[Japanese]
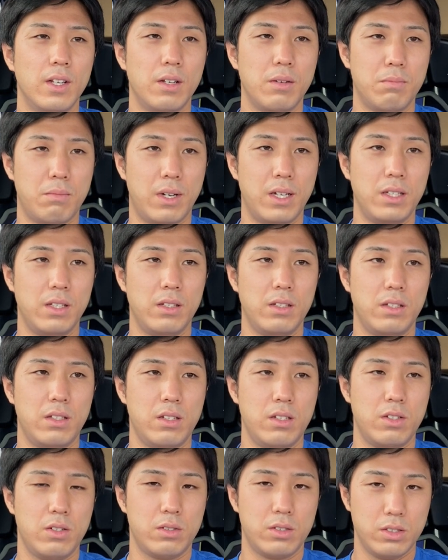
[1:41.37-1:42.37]
まあ、
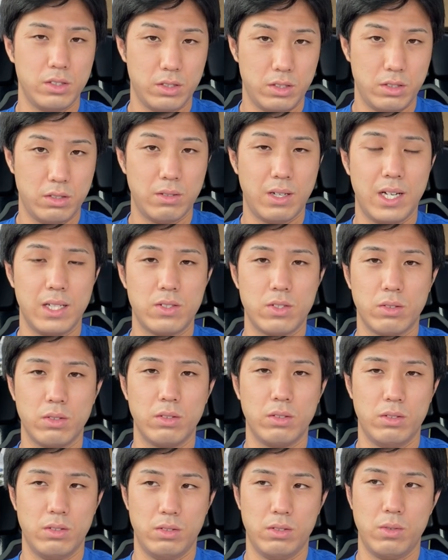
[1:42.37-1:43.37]
ゆくゆくはちょっ
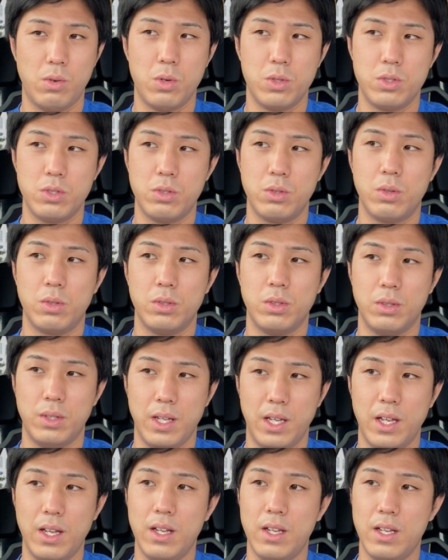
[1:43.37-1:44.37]
と55度
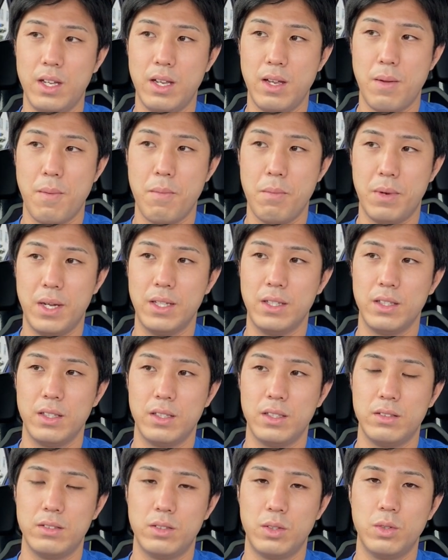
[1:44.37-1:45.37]
でまあ、
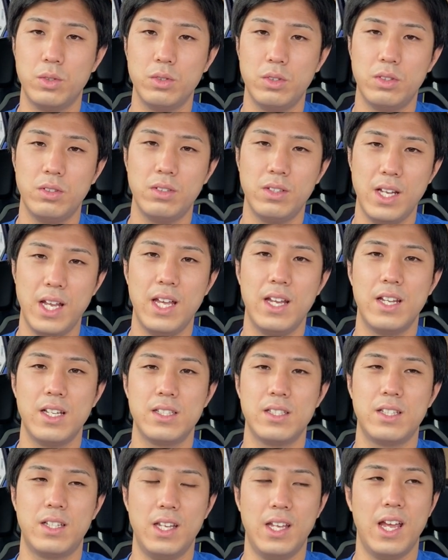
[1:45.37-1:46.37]
フロントのね、
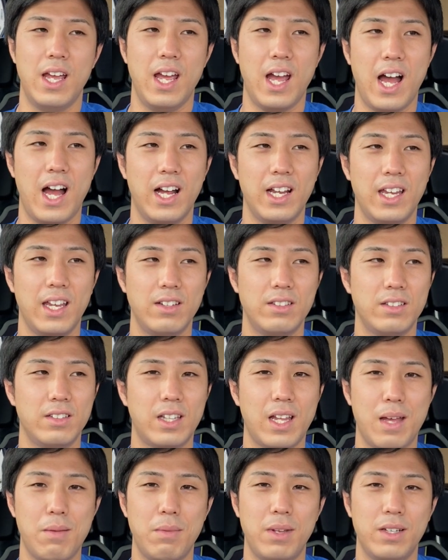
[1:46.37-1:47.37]
LSD 開ける
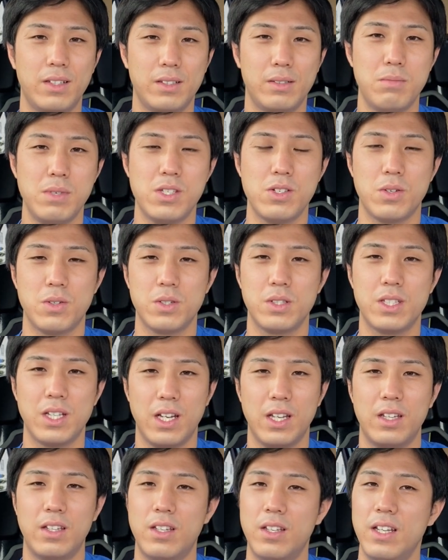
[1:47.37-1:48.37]
タイミング、ミッション下ろした
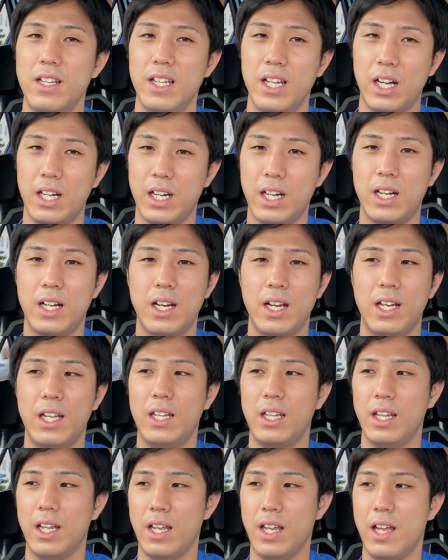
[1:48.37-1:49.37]
りってなかなかない
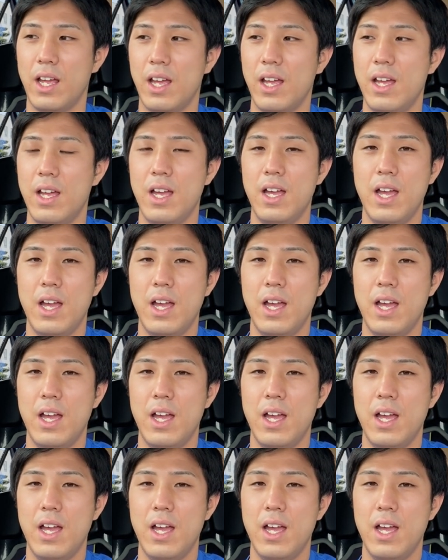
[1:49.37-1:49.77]
んで、